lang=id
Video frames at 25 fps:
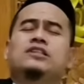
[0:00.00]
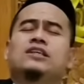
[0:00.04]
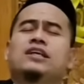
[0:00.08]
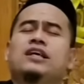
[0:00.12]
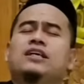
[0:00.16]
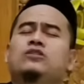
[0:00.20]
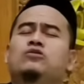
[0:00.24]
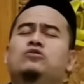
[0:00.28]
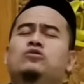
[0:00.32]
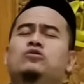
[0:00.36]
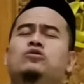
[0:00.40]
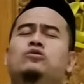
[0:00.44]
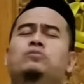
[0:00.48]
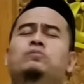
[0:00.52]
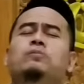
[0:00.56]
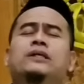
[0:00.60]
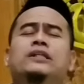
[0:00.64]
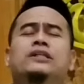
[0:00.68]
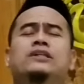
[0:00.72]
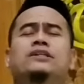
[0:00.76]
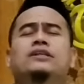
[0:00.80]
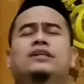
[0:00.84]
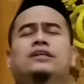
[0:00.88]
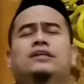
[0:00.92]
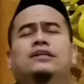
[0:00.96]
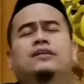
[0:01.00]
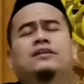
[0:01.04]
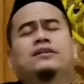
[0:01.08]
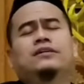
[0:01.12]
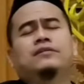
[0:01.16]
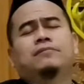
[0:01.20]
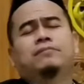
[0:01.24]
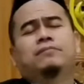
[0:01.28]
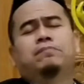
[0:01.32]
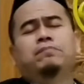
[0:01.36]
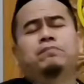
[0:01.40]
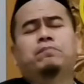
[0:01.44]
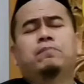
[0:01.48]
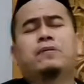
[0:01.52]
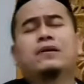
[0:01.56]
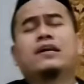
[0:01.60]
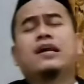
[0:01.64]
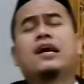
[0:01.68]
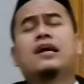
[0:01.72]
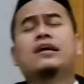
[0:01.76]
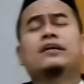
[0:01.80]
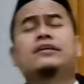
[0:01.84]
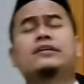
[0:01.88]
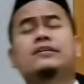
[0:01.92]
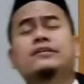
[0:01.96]
jenengan kudu pinter
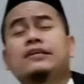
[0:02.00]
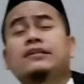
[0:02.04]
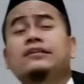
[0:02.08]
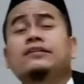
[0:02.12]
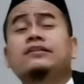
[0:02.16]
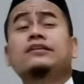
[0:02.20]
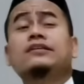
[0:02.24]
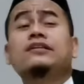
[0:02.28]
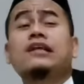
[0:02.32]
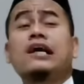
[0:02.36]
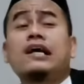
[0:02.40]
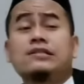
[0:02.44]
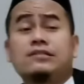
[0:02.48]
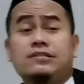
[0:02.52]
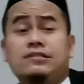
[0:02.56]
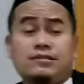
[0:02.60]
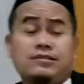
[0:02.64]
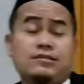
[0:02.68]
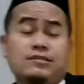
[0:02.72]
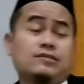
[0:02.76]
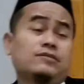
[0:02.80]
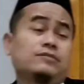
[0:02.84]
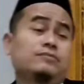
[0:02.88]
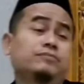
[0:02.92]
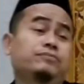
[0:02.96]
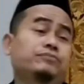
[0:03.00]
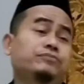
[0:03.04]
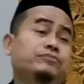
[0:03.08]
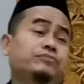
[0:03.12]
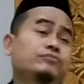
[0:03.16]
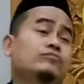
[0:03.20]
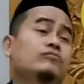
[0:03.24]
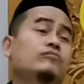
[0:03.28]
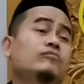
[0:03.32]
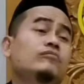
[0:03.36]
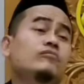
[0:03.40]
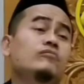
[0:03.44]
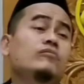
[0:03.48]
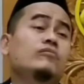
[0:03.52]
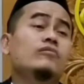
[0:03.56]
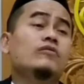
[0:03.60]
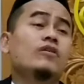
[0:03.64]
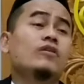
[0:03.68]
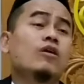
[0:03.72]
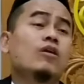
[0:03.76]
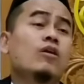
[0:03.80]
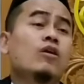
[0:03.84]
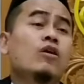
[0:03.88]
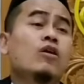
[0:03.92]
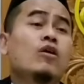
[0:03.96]
perang identitas
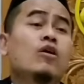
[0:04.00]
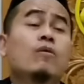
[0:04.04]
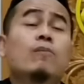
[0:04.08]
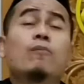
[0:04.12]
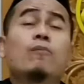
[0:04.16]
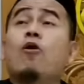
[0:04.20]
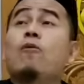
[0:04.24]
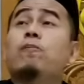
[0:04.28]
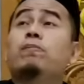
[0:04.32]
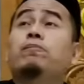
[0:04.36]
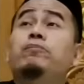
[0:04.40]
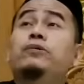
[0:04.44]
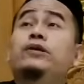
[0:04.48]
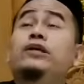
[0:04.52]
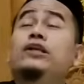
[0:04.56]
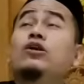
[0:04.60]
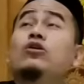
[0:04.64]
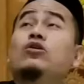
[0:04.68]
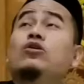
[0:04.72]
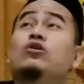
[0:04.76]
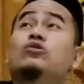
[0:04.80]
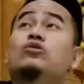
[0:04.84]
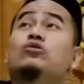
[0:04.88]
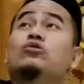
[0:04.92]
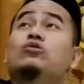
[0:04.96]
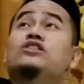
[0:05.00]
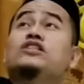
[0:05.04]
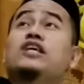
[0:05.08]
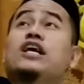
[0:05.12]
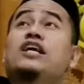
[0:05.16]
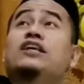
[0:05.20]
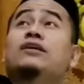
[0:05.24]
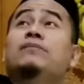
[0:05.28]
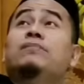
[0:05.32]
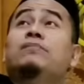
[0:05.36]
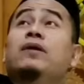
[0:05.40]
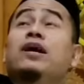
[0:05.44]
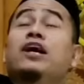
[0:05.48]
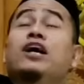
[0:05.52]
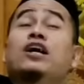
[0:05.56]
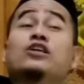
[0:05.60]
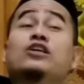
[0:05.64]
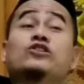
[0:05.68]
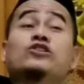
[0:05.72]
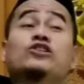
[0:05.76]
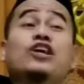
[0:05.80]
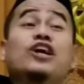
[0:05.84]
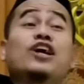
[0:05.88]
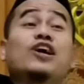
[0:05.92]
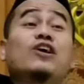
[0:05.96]
mobil ono tulisannya
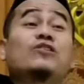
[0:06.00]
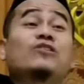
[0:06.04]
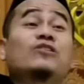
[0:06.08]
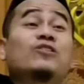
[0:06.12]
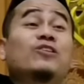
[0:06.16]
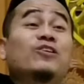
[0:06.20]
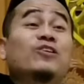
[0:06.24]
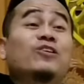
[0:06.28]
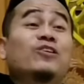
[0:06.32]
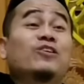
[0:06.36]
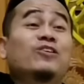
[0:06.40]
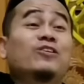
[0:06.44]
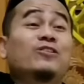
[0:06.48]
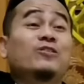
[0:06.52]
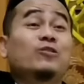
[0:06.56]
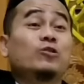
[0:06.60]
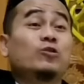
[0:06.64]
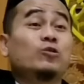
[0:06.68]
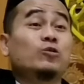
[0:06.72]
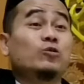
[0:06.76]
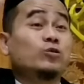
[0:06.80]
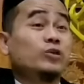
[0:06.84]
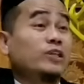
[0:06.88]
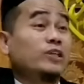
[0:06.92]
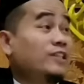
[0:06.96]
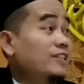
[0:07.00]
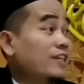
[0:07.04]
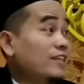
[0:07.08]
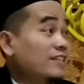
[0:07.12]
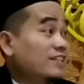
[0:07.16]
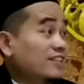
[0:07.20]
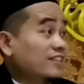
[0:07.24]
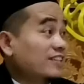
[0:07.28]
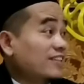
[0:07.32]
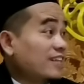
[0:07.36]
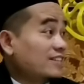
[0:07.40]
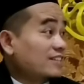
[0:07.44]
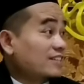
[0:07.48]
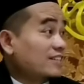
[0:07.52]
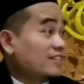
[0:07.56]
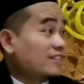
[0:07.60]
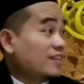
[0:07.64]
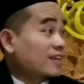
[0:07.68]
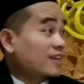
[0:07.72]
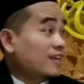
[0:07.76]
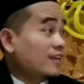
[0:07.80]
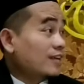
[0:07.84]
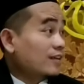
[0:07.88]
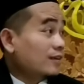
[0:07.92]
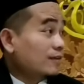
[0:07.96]
Masya Allah oh identitas
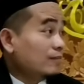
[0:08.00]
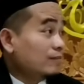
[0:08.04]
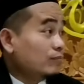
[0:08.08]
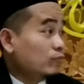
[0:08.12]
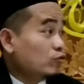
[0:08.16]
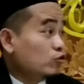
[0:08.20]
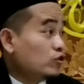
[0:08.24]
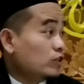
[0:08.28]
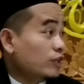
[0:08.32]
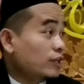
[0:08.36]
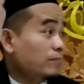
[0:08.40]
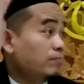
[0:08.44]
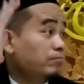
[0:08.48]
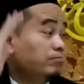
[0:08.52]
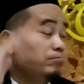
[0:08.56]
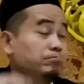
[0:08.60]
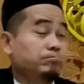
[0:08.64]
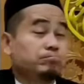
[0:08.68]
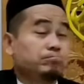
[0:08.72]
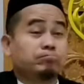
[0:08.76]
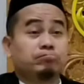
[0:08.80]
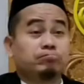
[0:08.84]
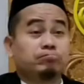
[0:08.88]
kita Muslim